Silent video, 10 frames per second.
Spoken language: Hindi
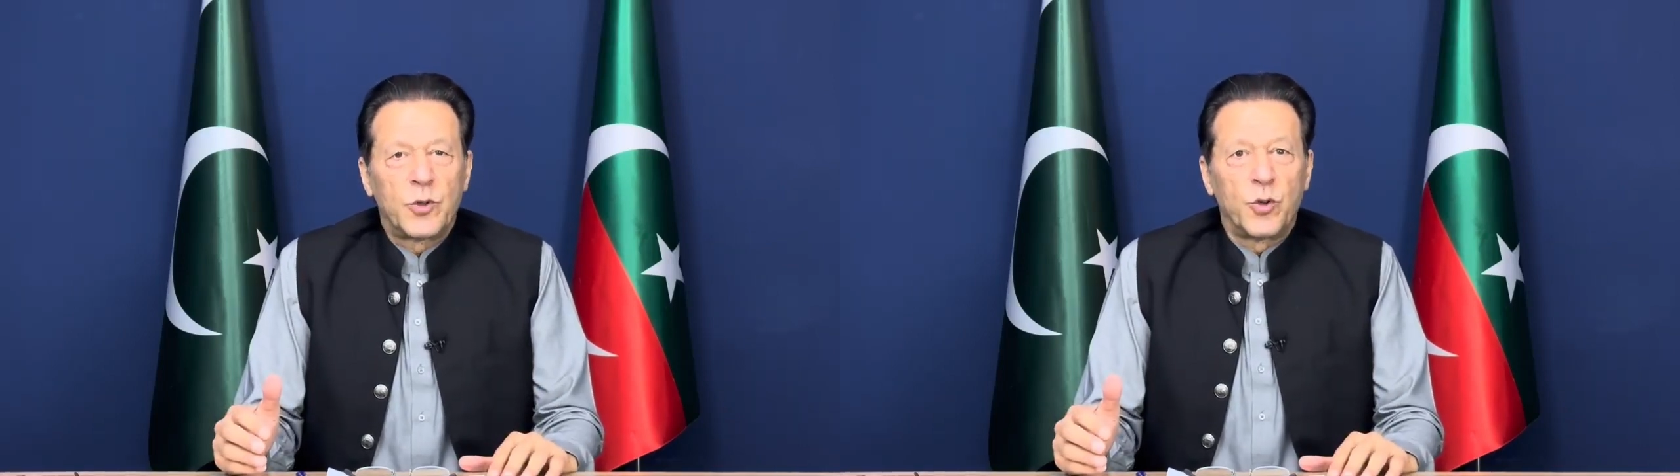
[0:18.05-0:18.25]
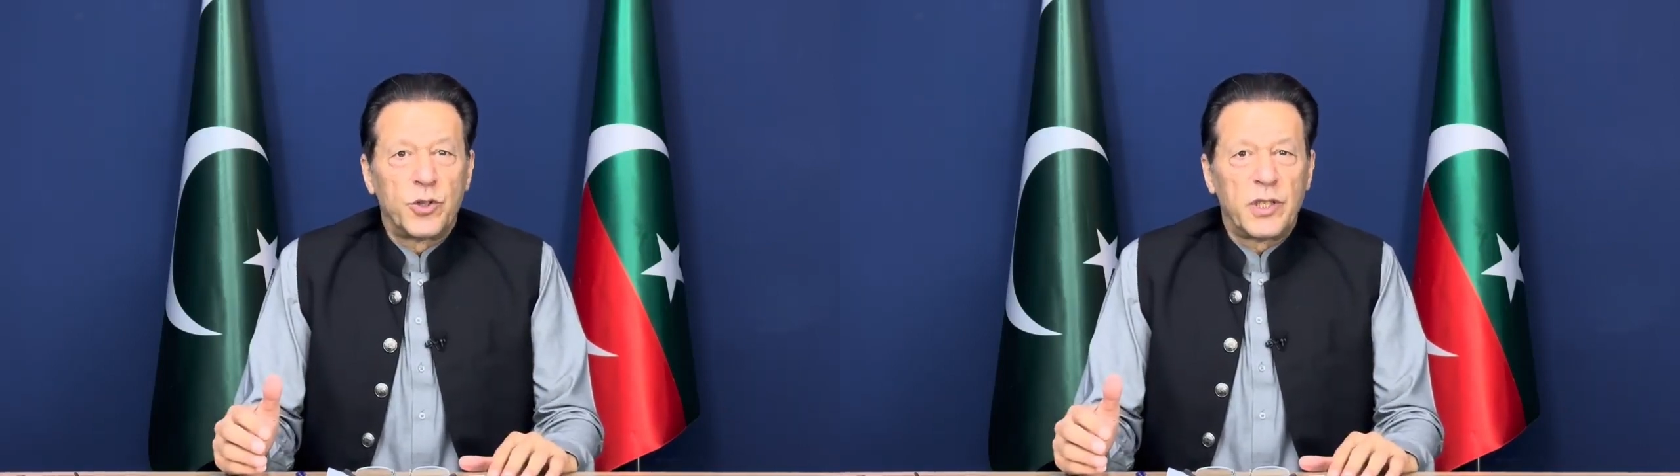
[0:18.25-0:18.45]

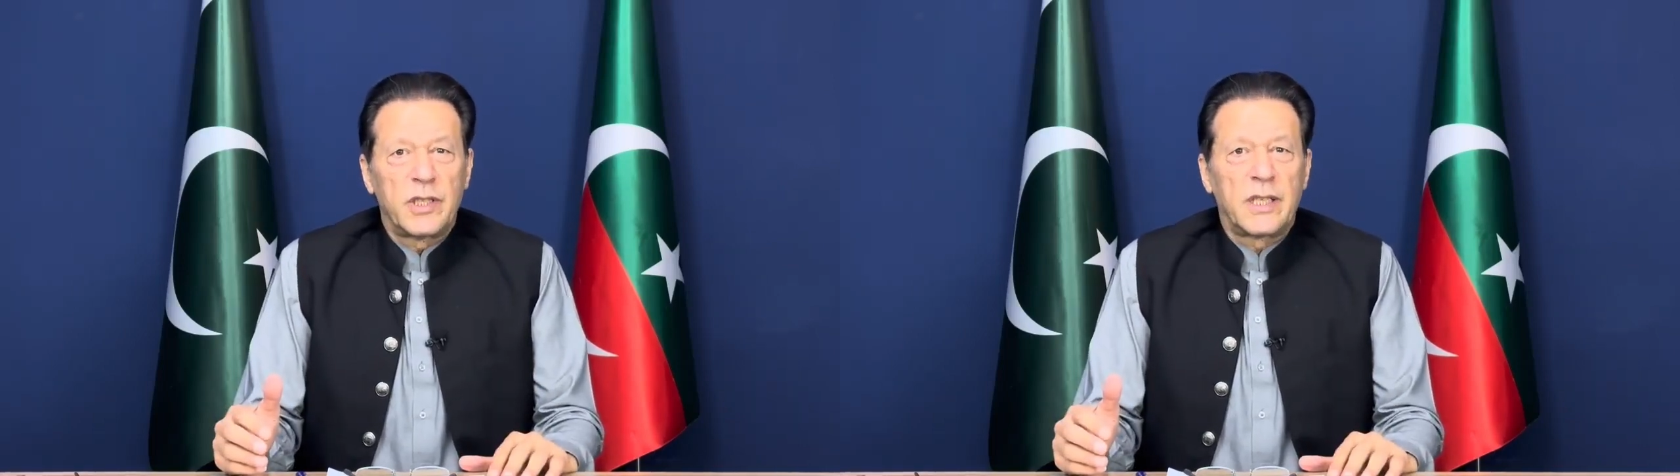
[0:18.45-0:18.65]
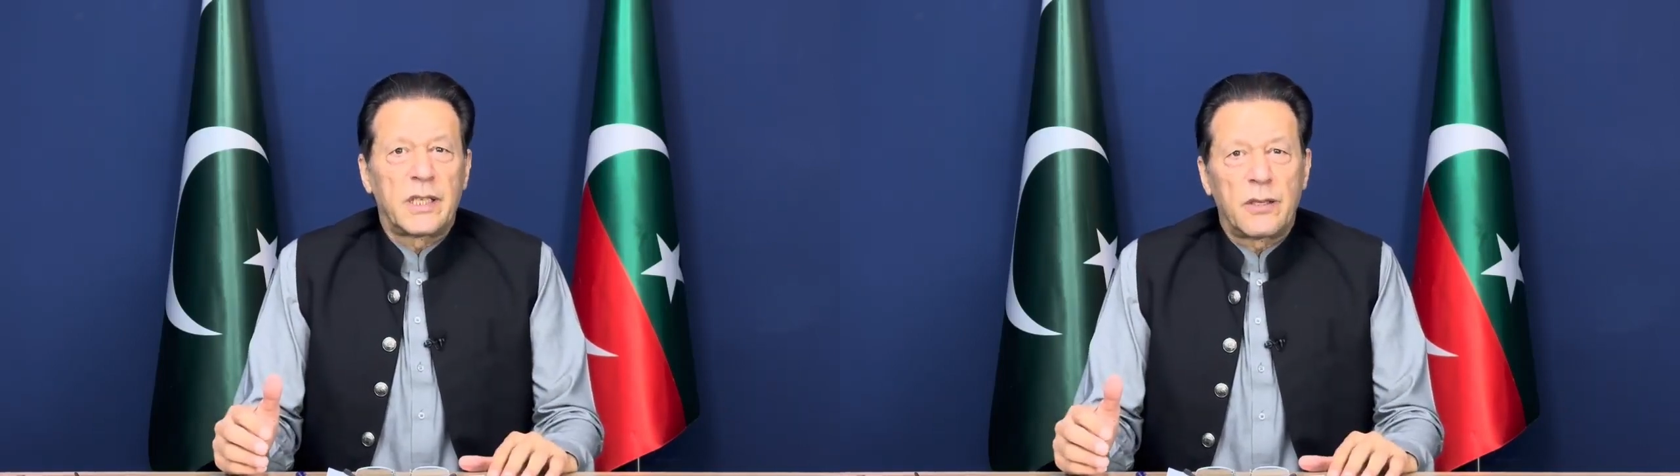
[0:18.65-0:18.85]
सोचते
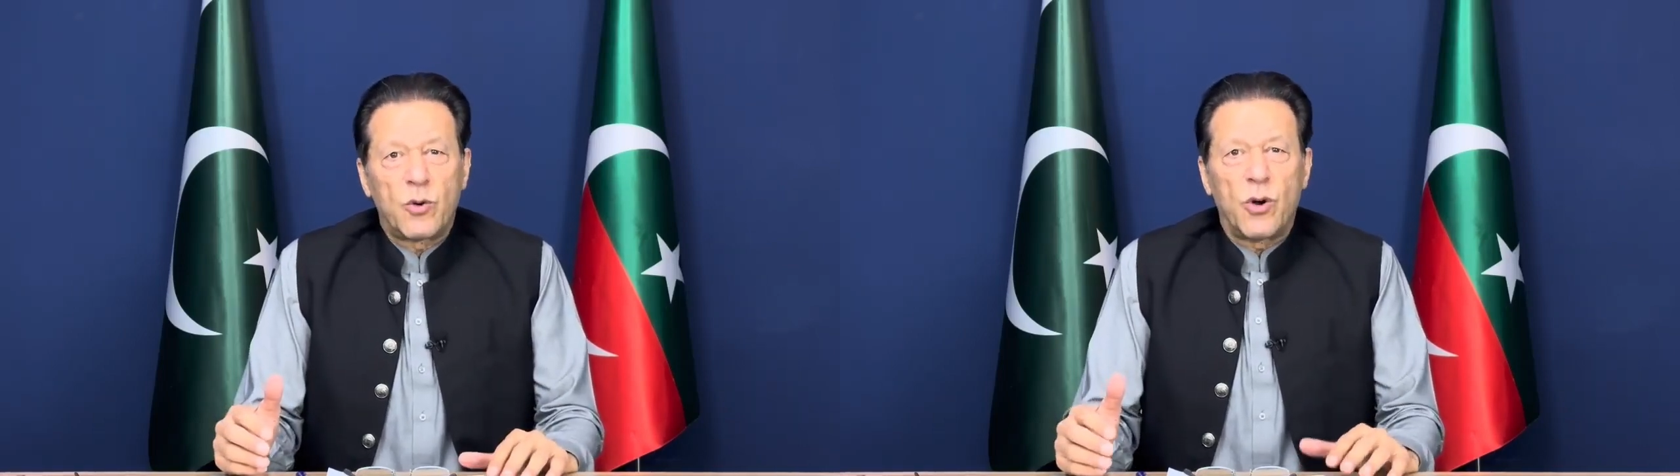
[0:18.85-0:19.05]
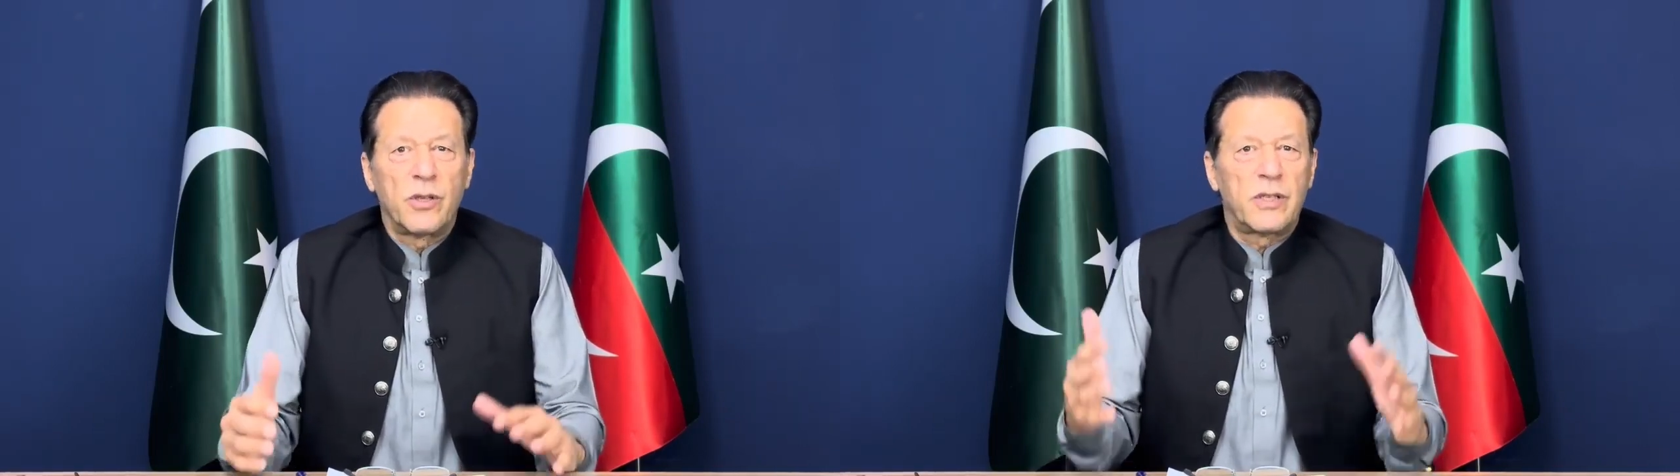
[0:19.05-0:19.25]
थे कि
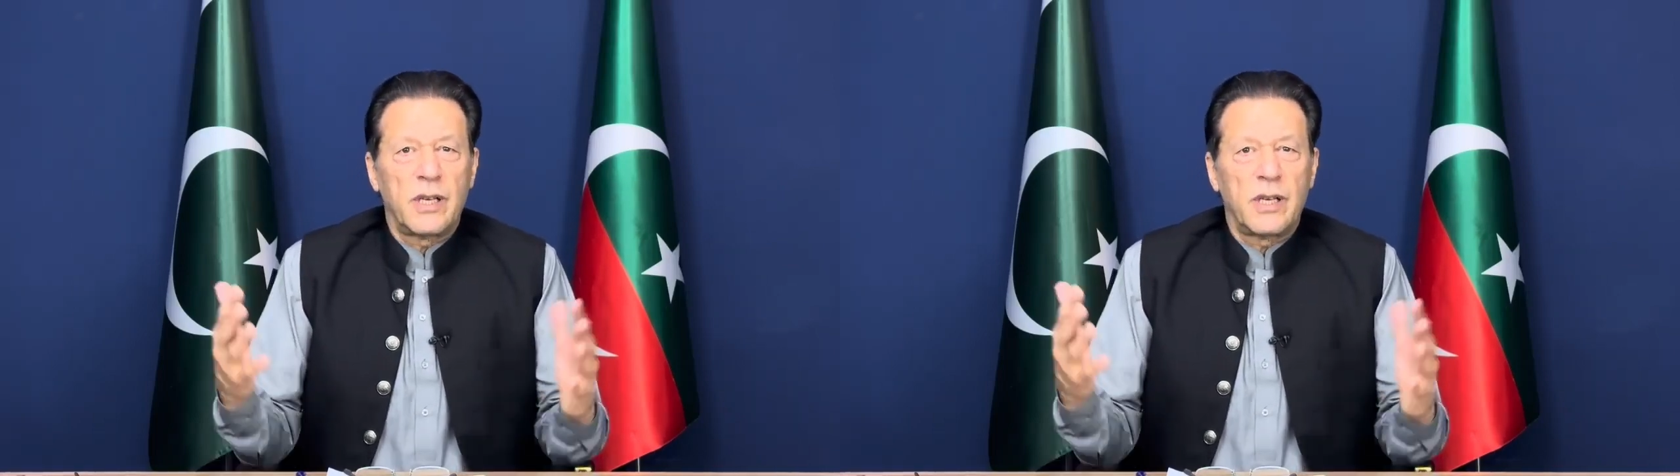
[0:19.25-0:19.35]
कौन